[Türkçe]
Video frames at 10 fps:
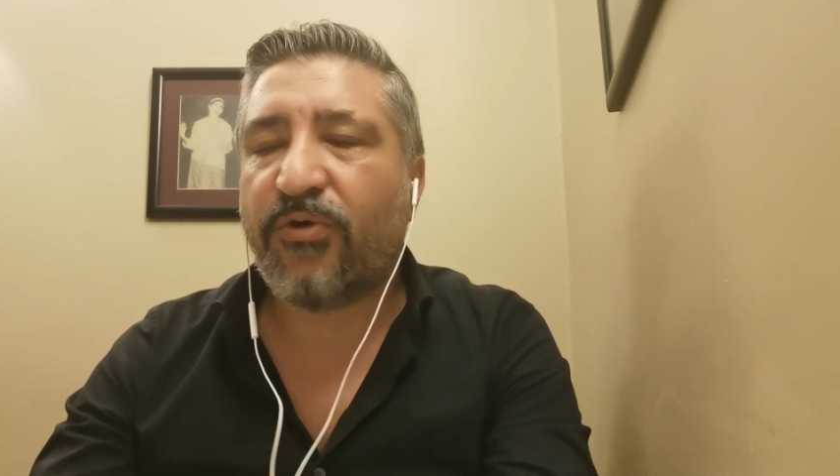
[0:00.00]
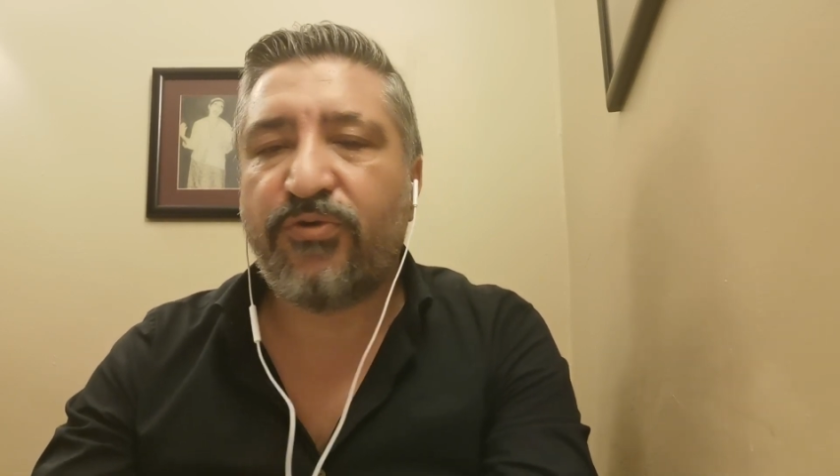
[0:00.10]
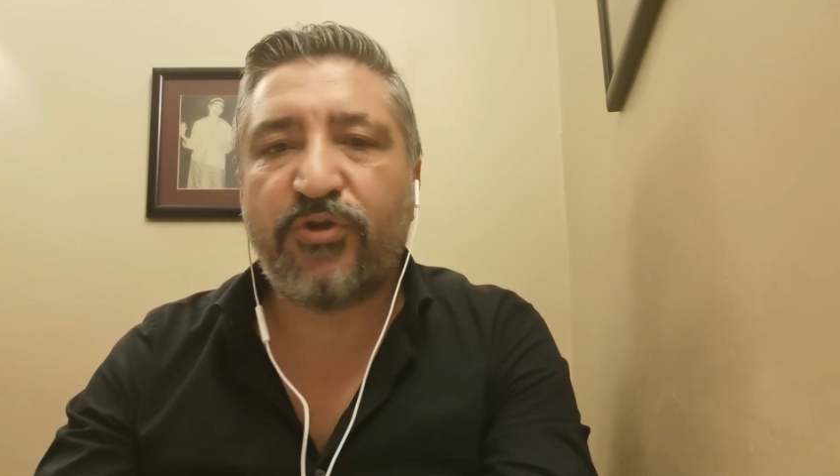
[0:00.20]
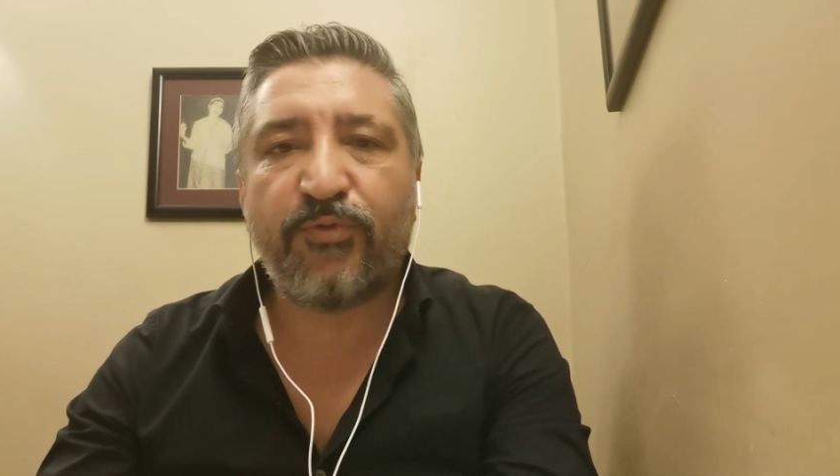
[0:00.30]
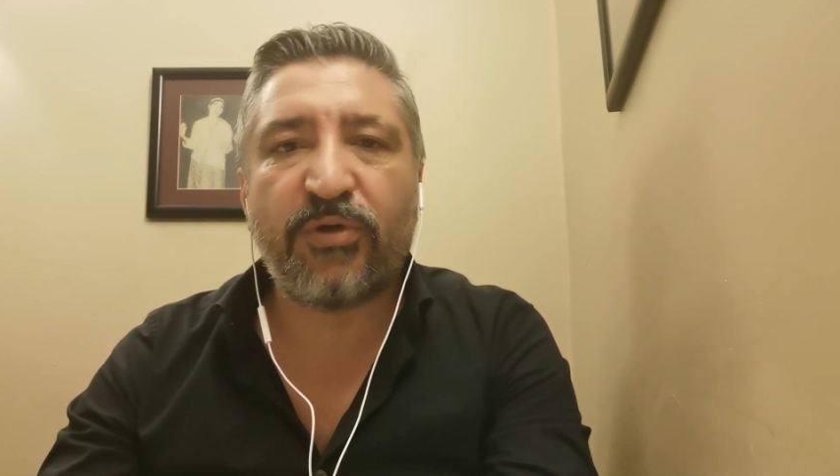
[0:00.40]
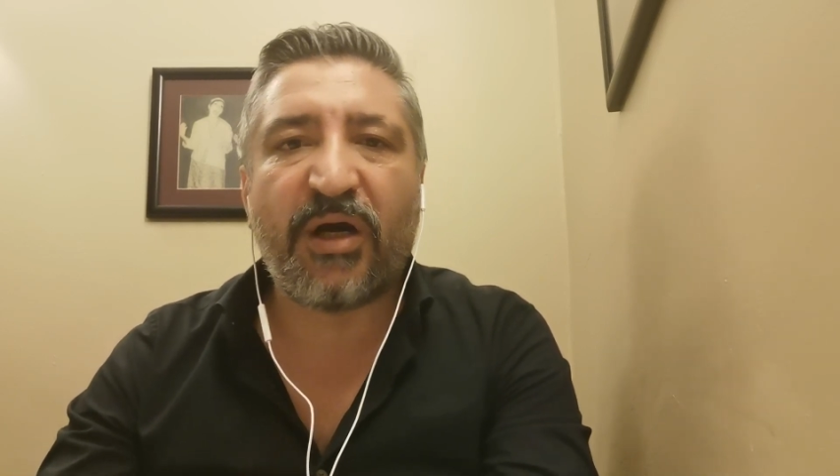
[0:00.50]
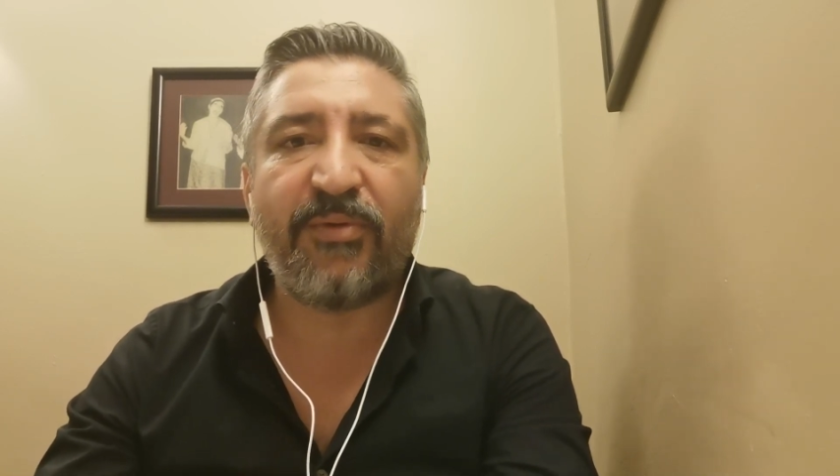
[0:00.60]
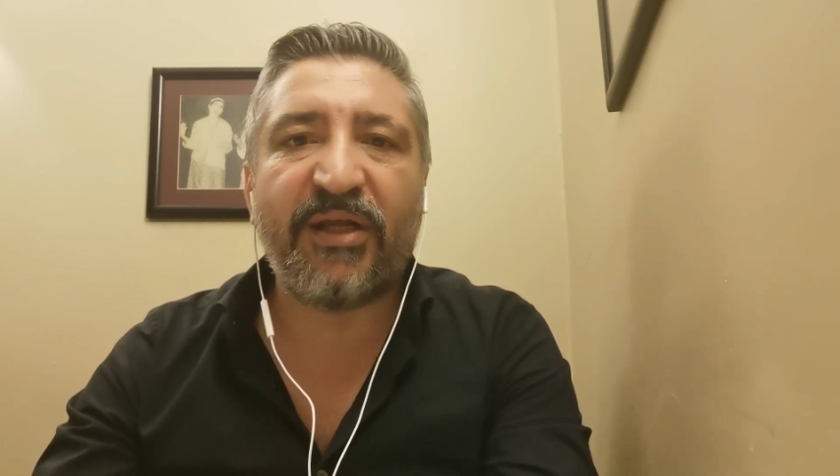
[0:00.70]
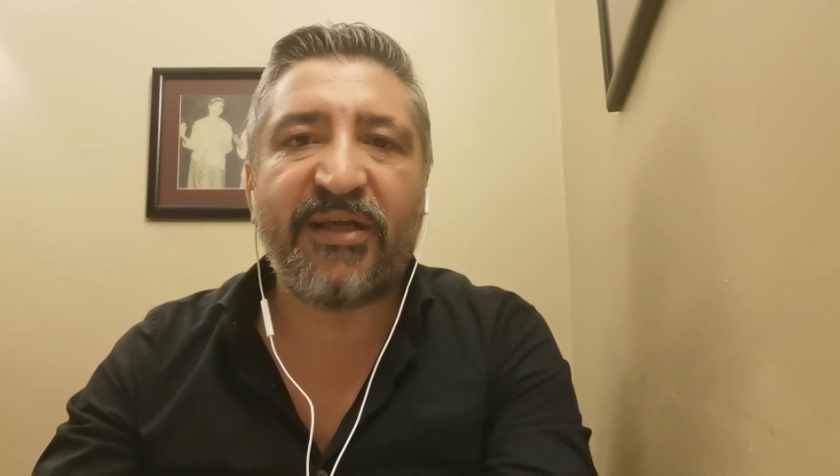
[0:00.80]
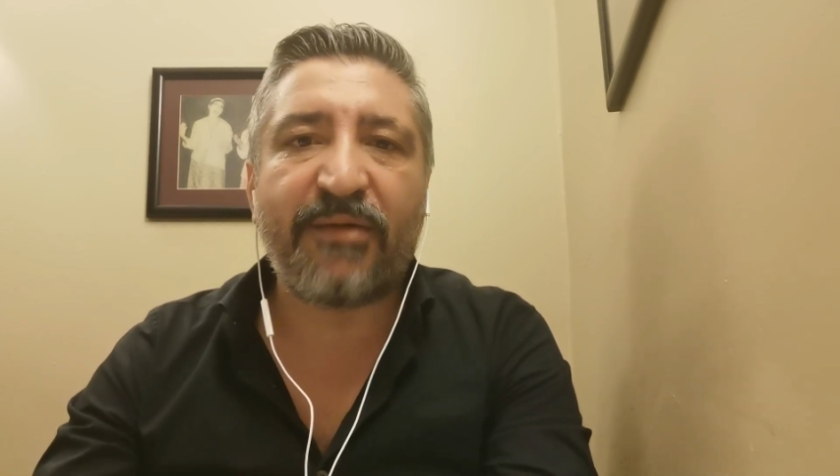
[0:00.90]
Oyuncu bunu
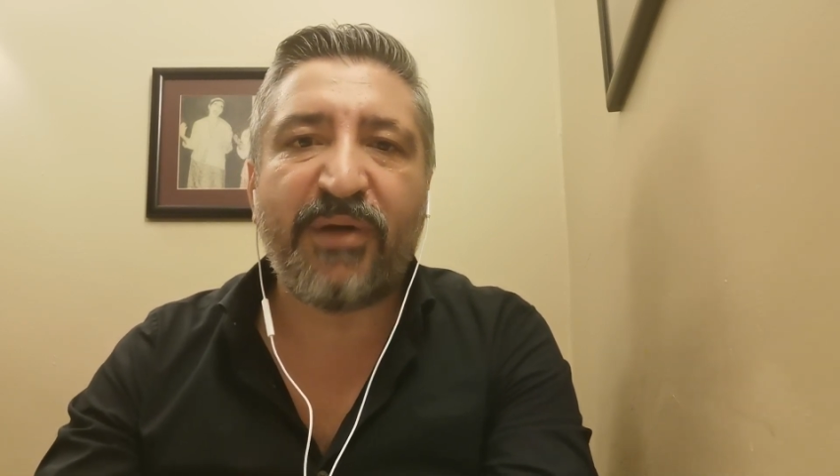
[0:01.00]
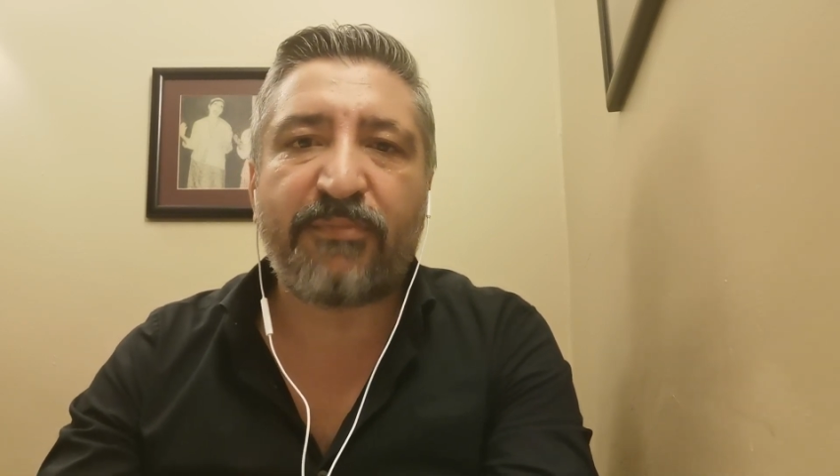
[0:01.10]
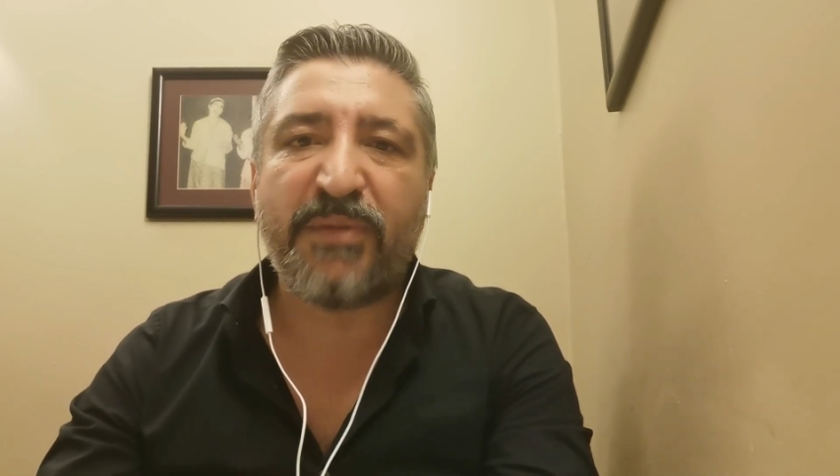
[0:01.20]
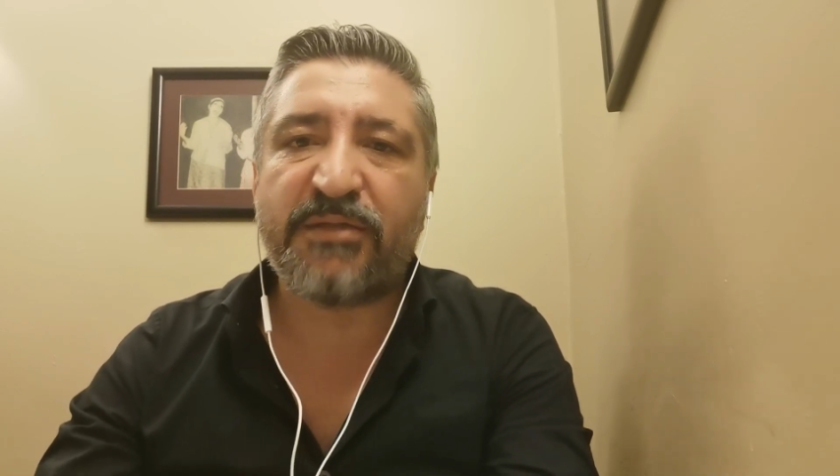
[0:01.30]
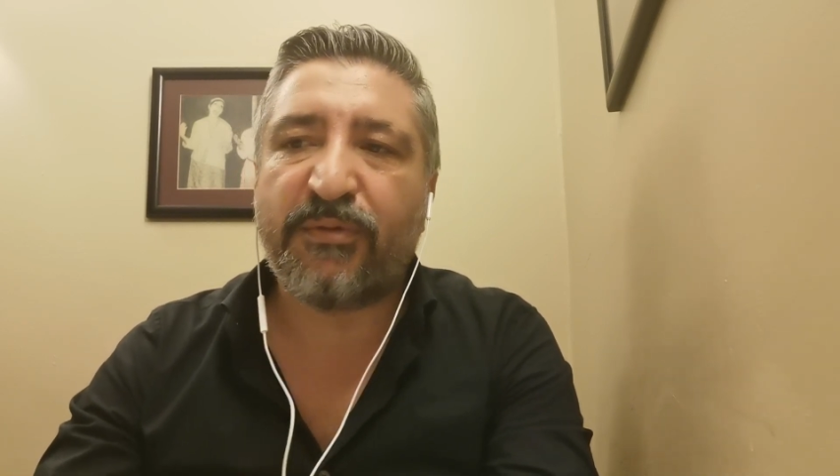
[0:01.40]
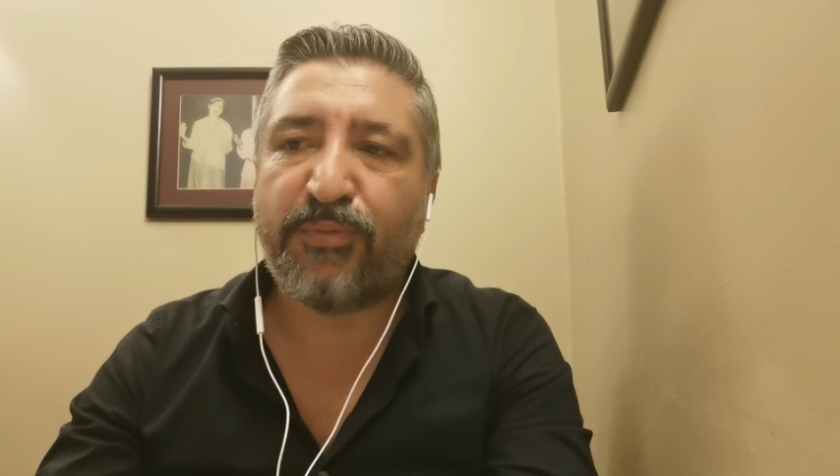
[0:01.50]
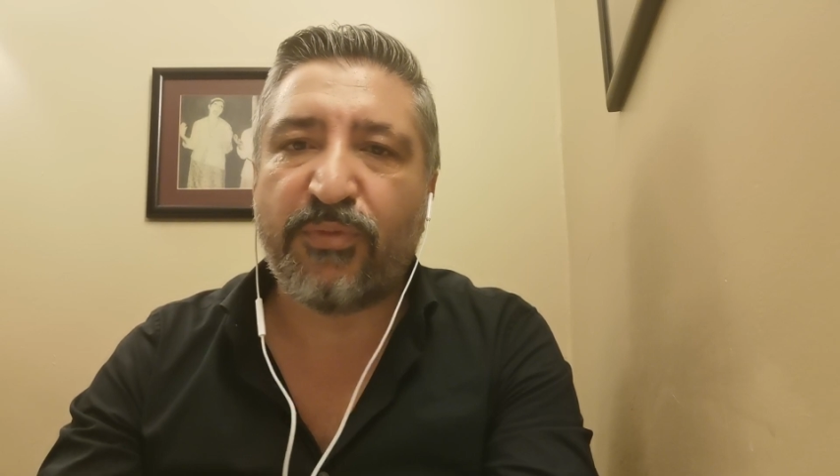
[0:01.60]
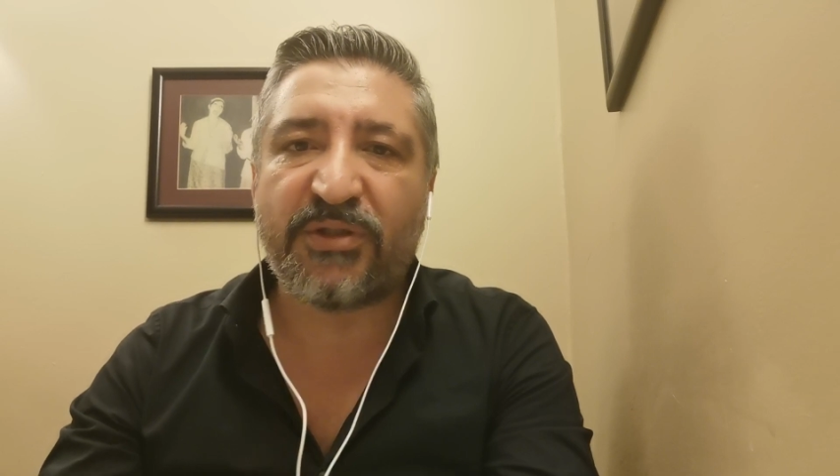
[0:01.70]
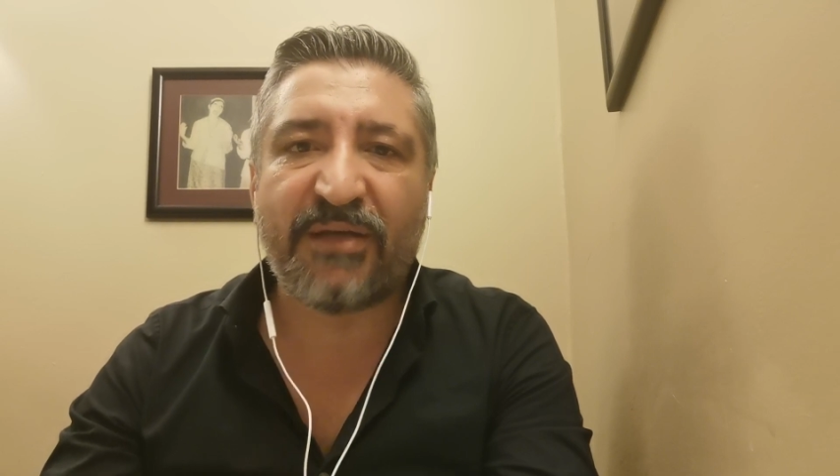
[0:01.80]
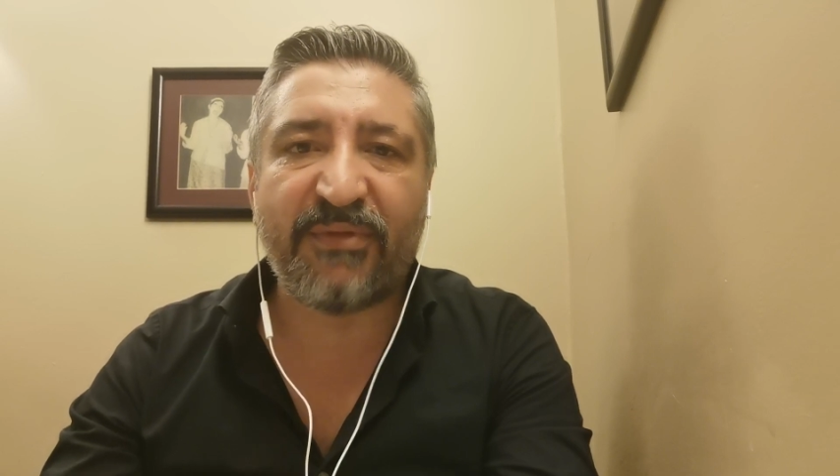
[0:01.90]
kabul eder mi etmez mi
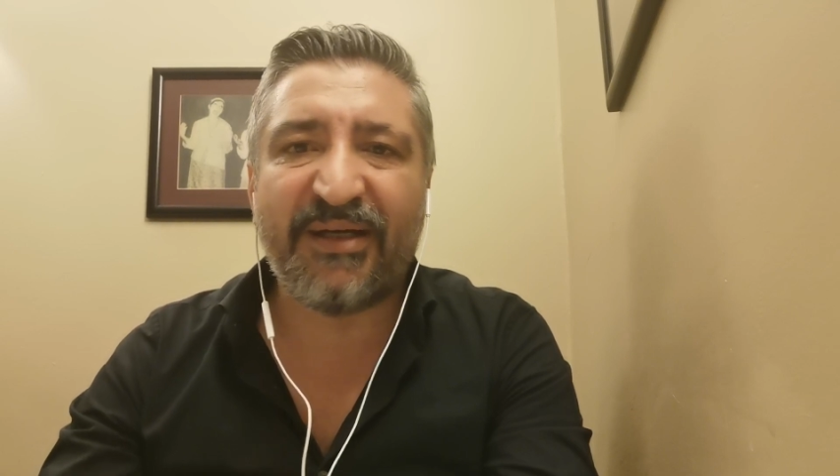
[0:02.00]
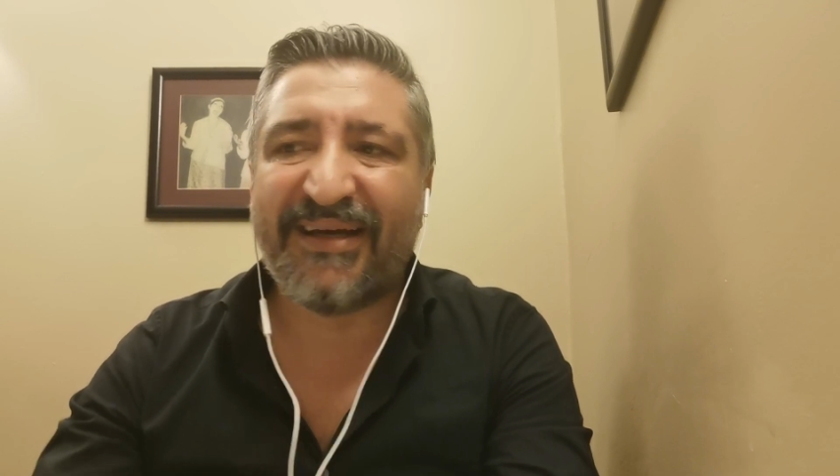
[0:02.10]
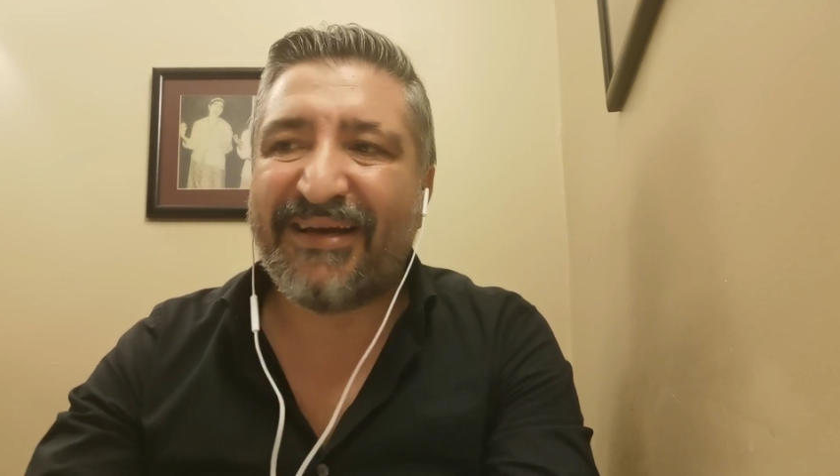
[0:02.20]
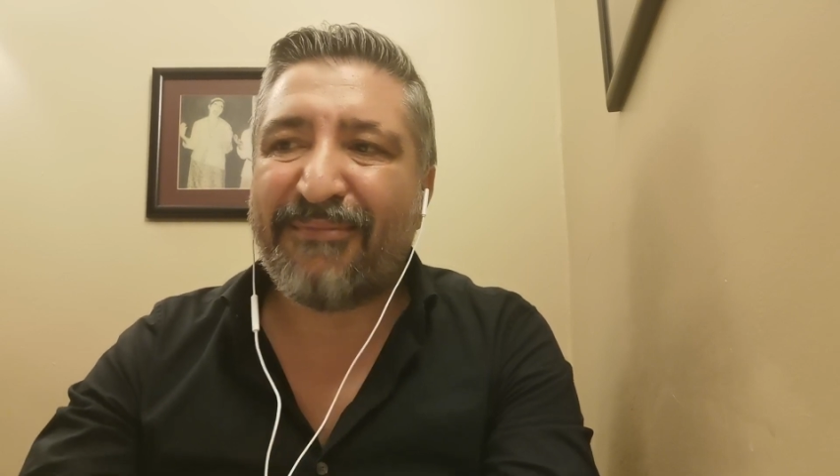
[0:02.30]
bilmiyoruz ama